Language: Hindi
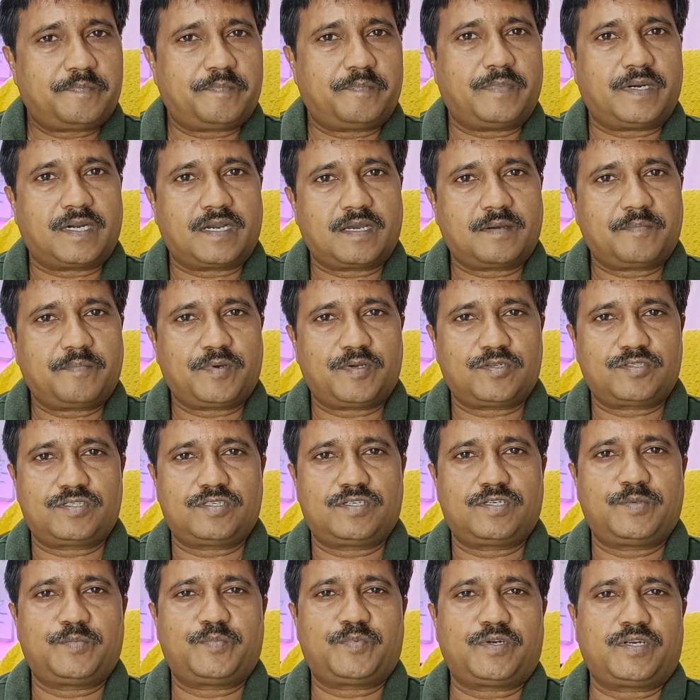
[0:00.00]
बड़ा
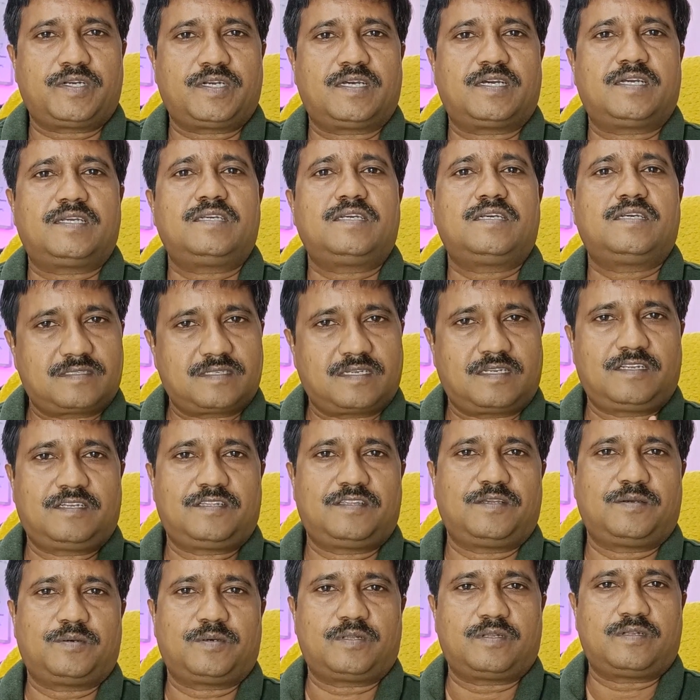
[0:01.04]
पॉजिटिव पॉइंट है सनी
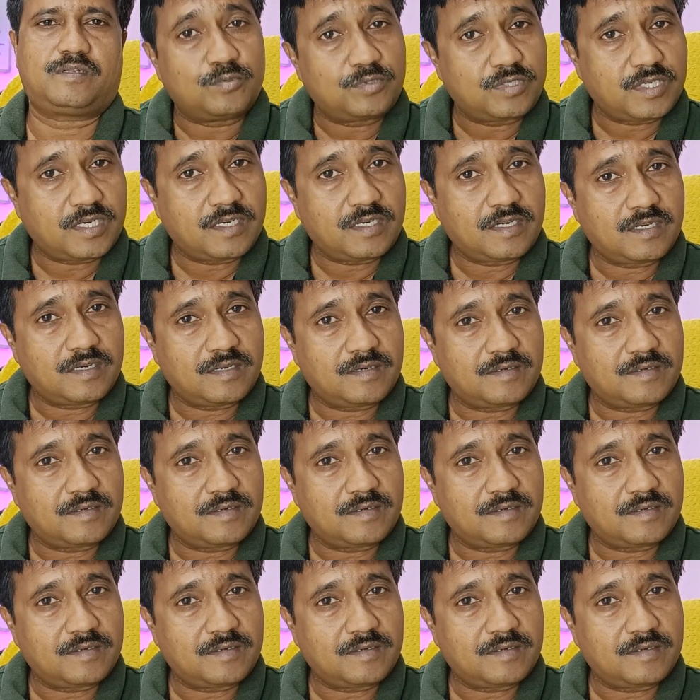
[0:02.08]
देओल दूसरा